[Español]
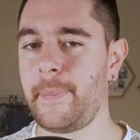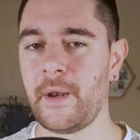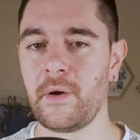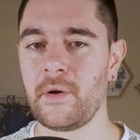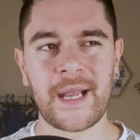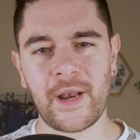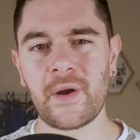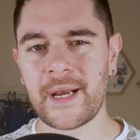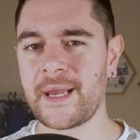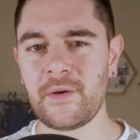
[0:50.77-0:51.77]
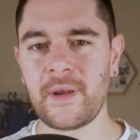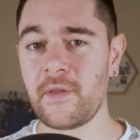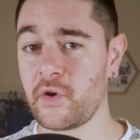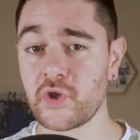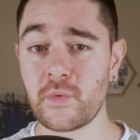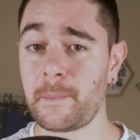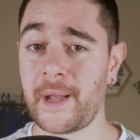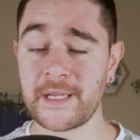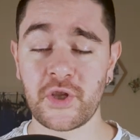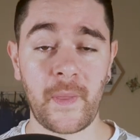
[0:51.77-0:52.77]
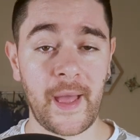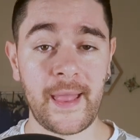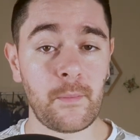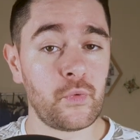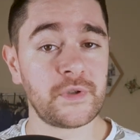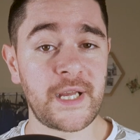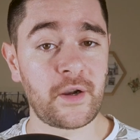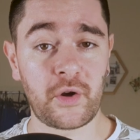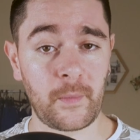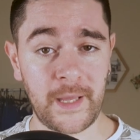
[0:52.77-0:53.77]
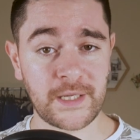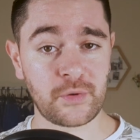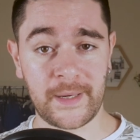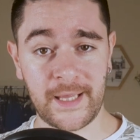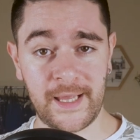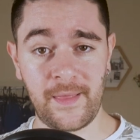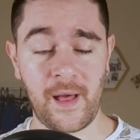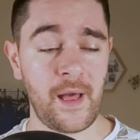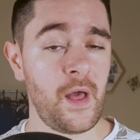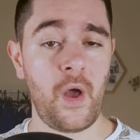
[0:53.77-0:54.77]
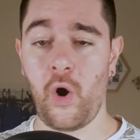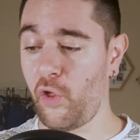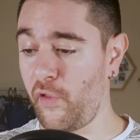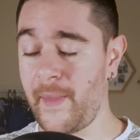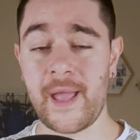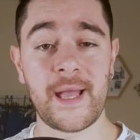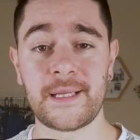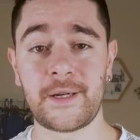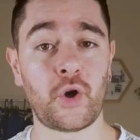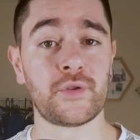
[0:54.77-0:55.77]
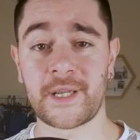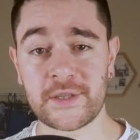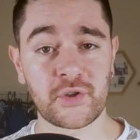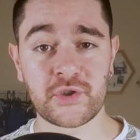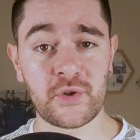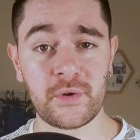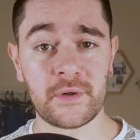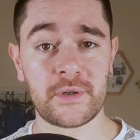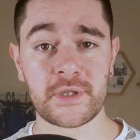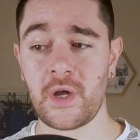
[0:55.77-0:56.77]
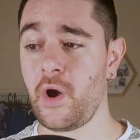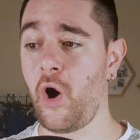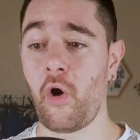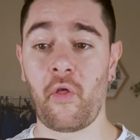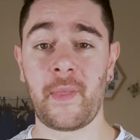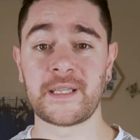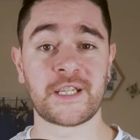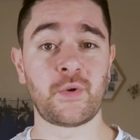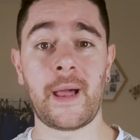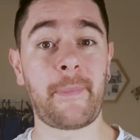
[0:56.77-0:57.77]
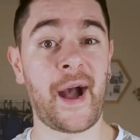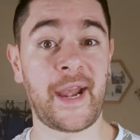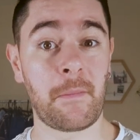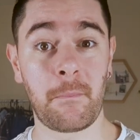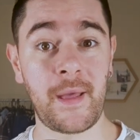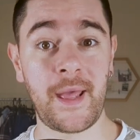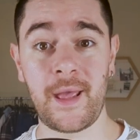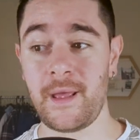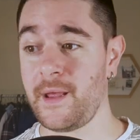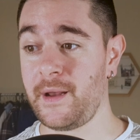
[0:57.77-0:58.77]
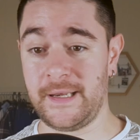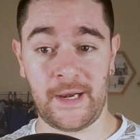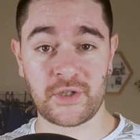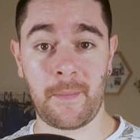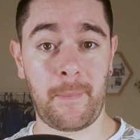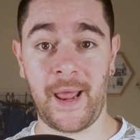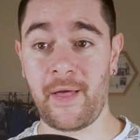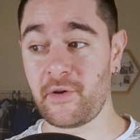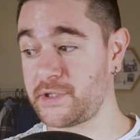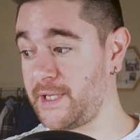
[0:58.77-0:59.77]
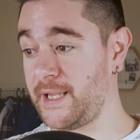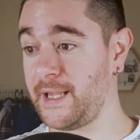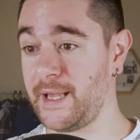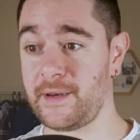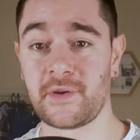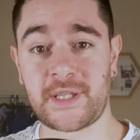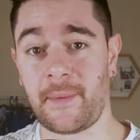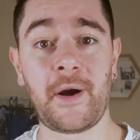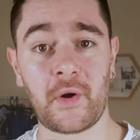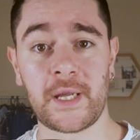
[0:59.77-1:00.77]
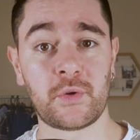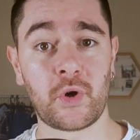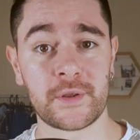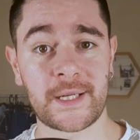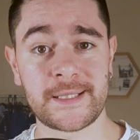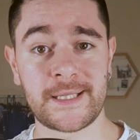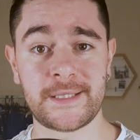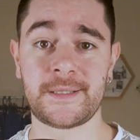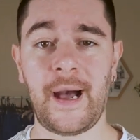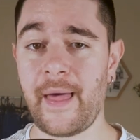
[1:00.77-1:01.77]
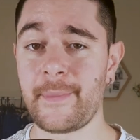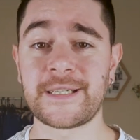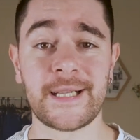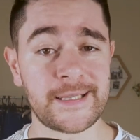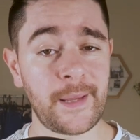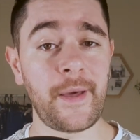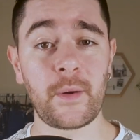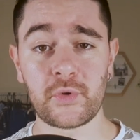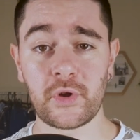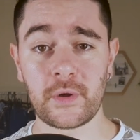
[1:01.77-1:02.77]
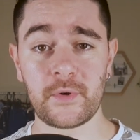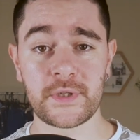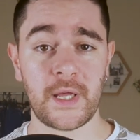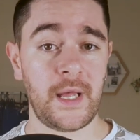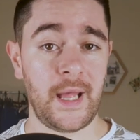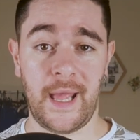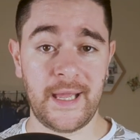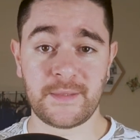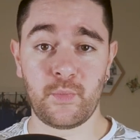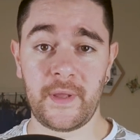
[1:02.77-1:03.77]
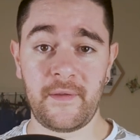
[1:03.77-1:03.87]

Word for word: pero creo que Reino Unido no es un país donde haya mucha economía sumergida, o donde hayan contratos chungos, o donde se suela pagar en B, ni a los empleados ni a los trabajos que tú contrates. Además, el tema de autónomos es muy